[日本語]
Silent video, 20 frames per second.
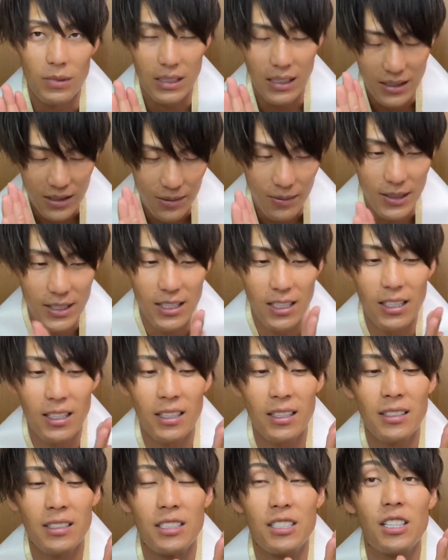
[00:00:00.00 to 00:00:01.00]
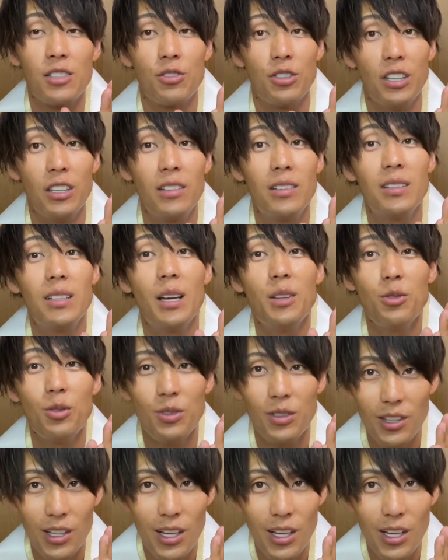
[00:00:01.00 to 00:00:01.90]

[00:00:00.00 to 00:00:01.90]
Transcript: う、あ、すみませんってちゃんと言ったの